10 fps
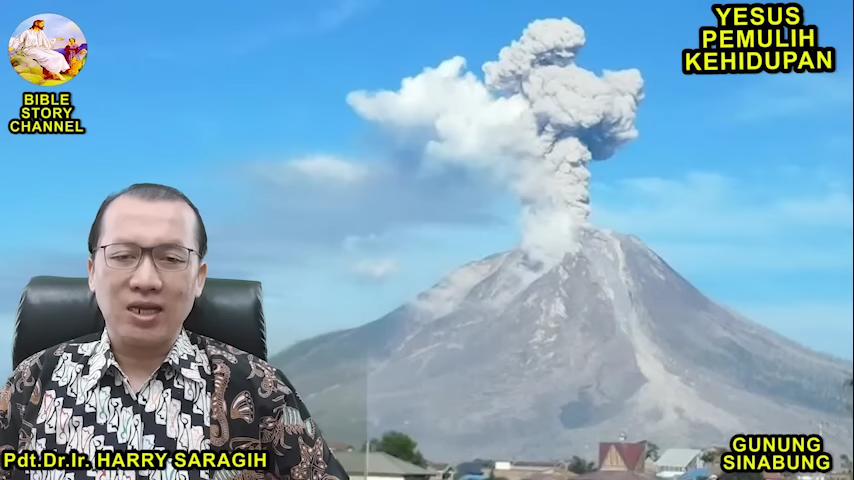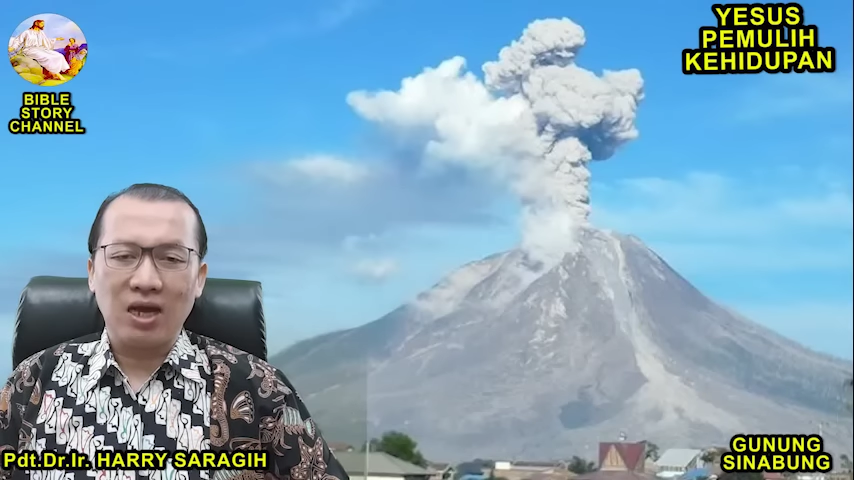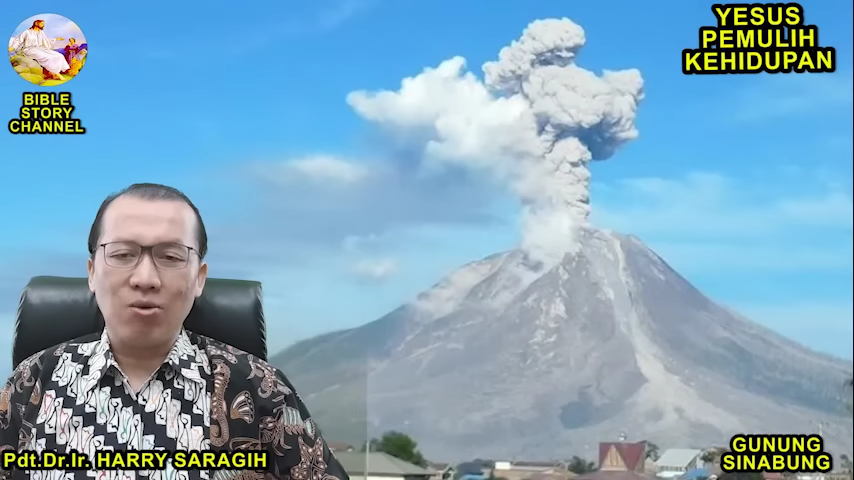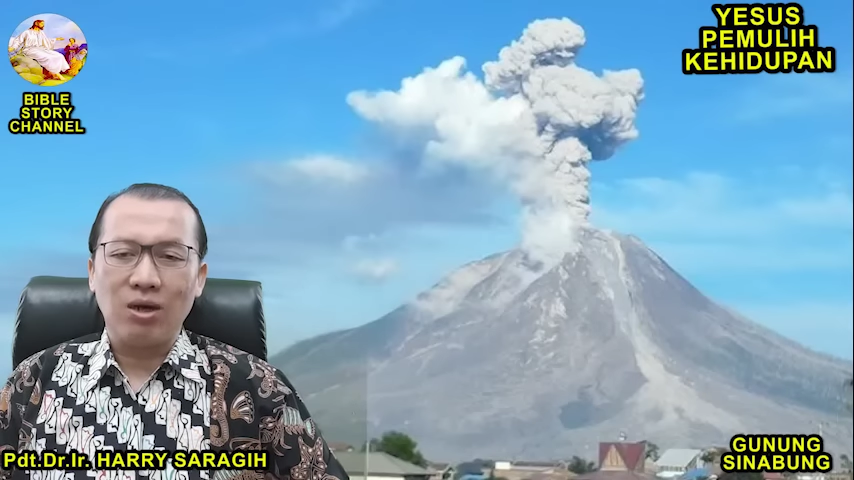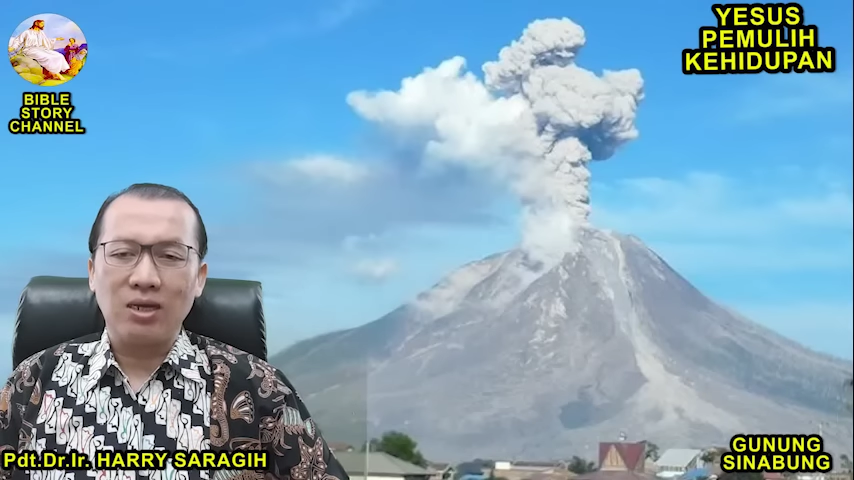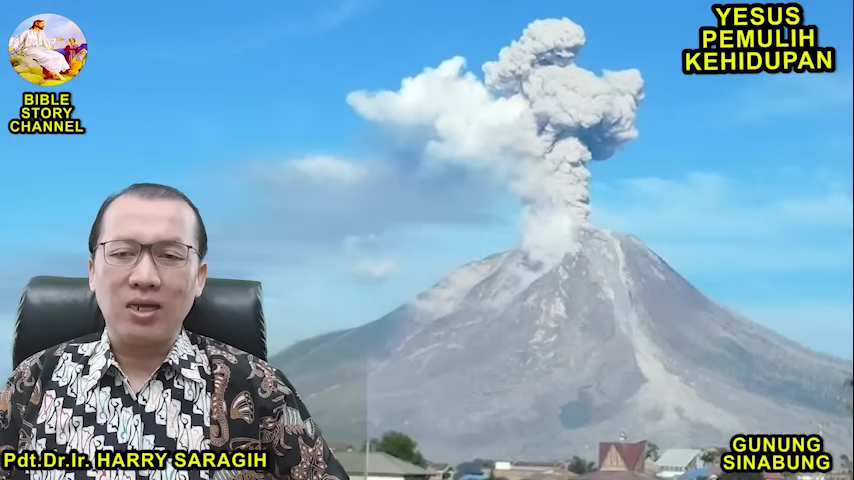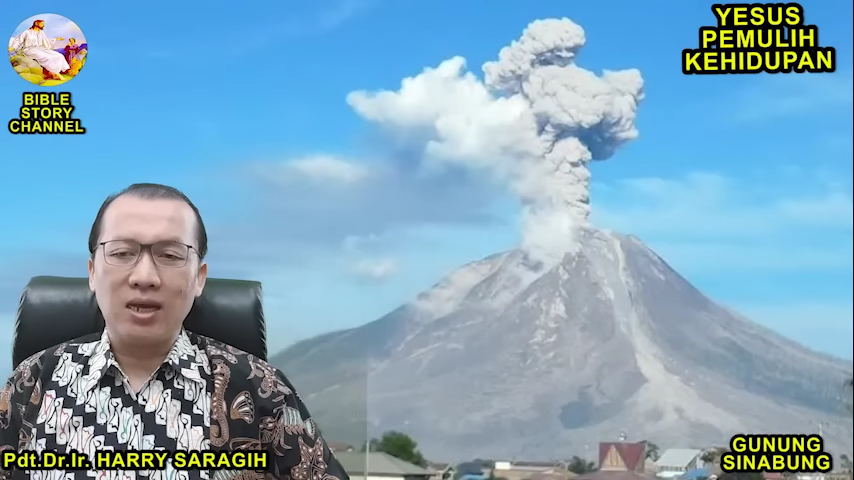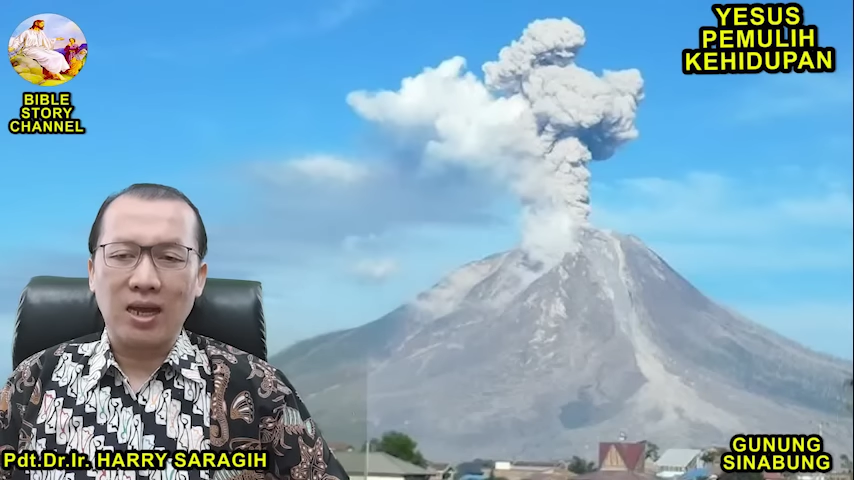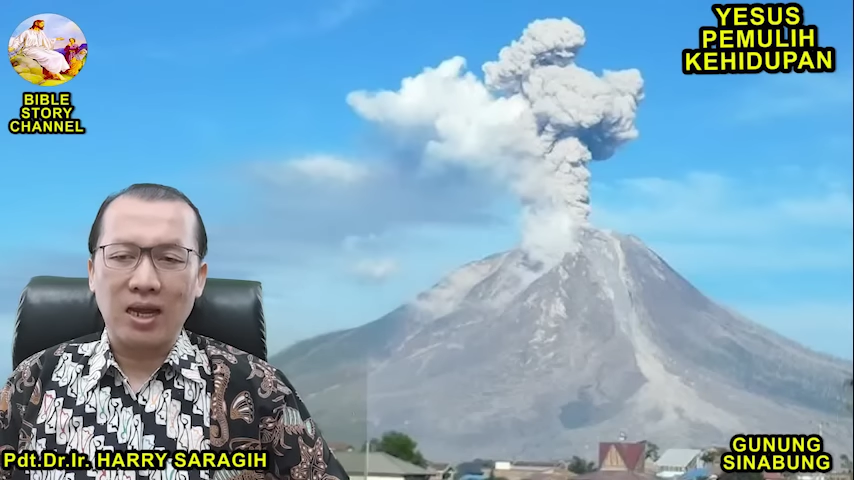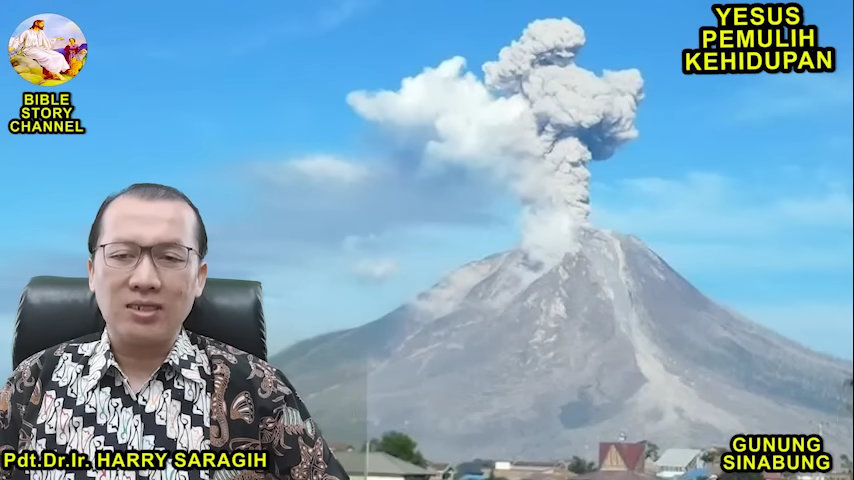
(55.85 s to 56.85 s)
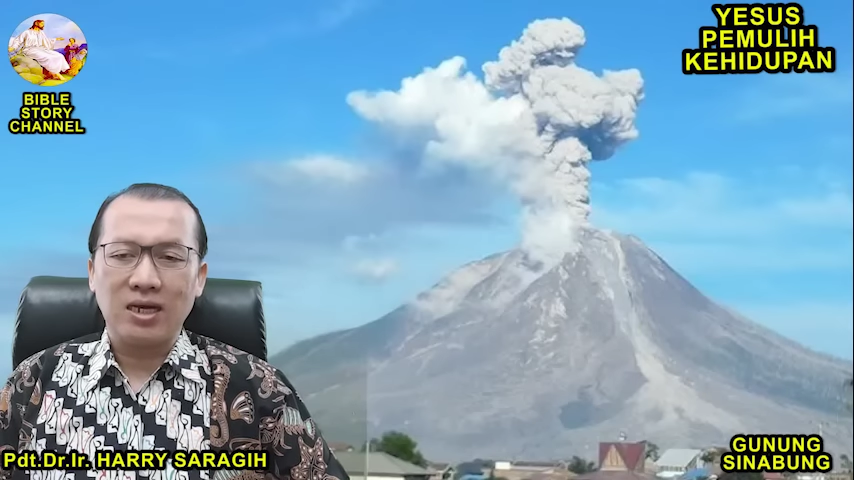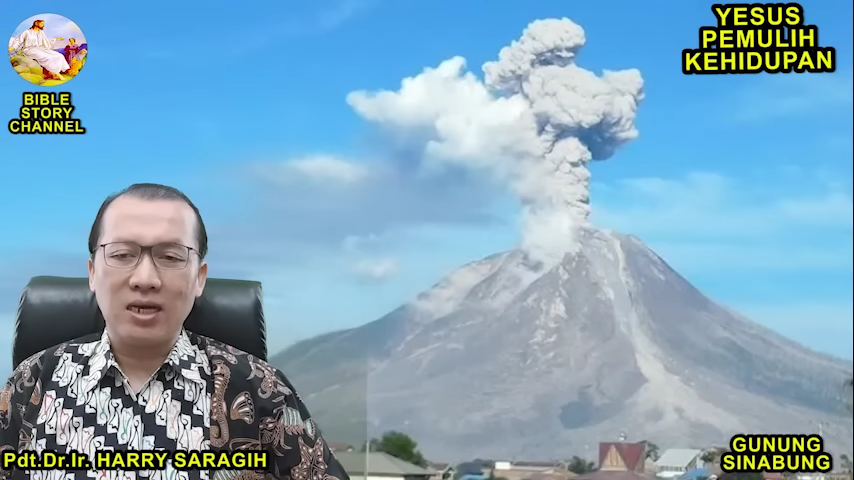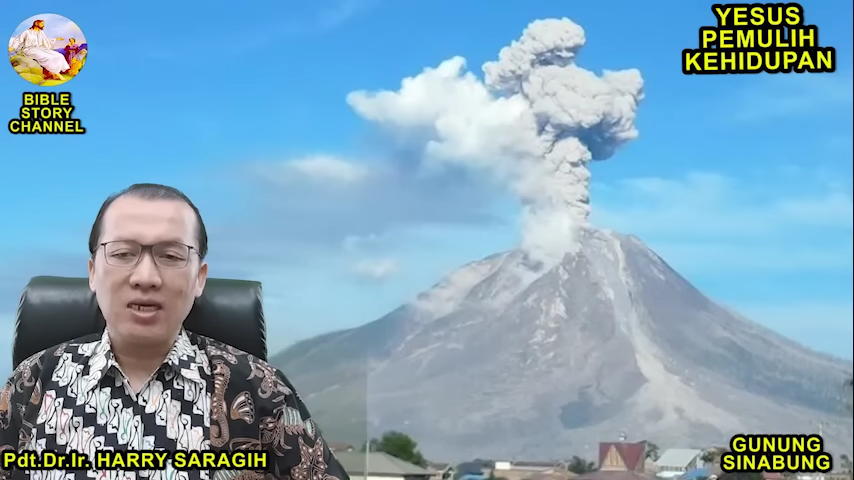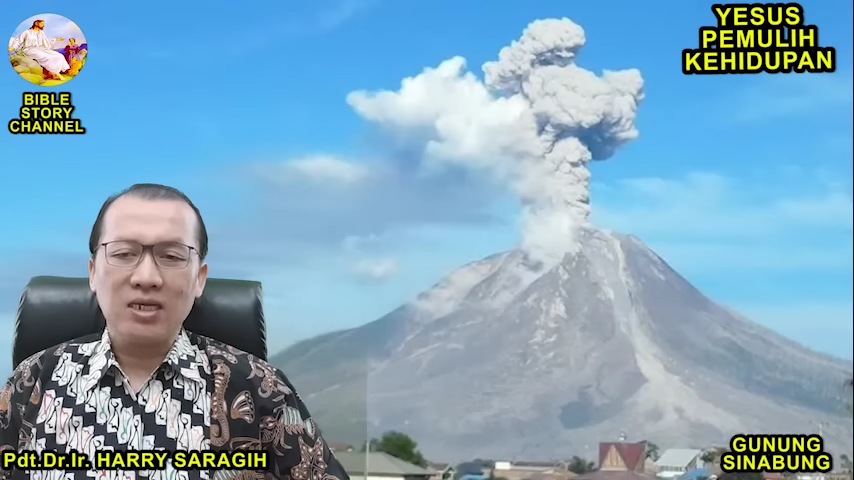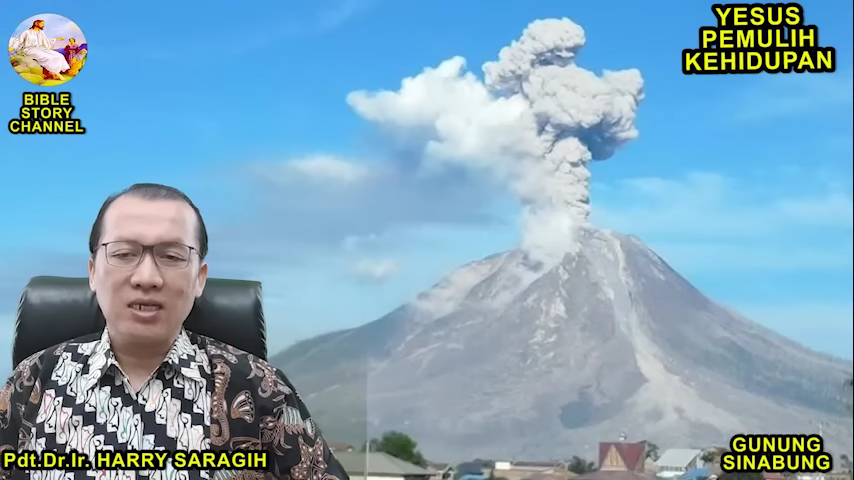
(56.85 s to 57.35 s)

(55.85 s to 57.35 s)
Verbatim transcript: nyawa dan darahnya